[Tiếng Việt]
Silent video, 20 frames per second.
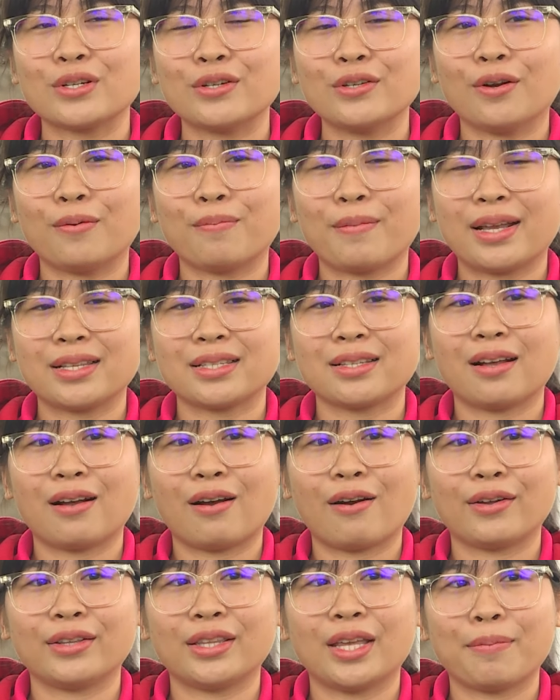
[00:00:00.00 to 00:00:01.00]
sử dụng mạng xã
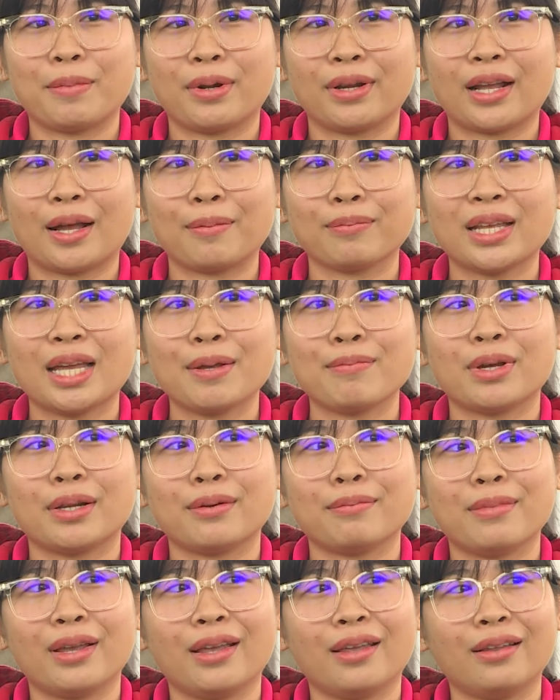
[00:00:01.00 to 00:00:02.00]
hội thì mình cảm thấy
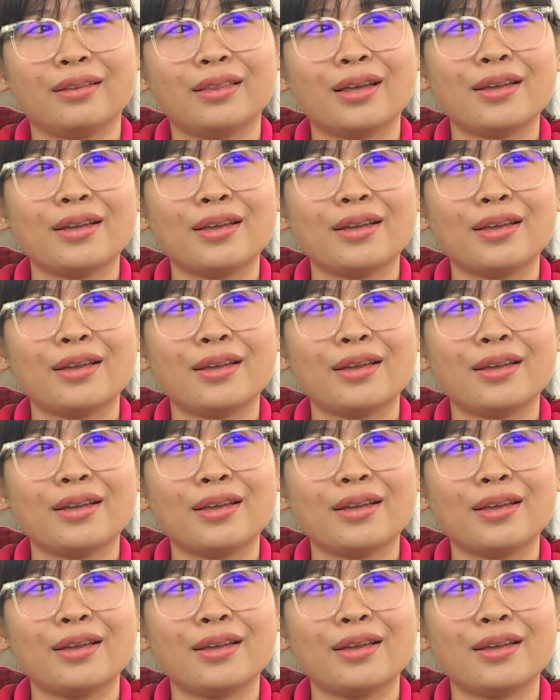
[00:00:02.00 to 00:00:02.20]
mình bị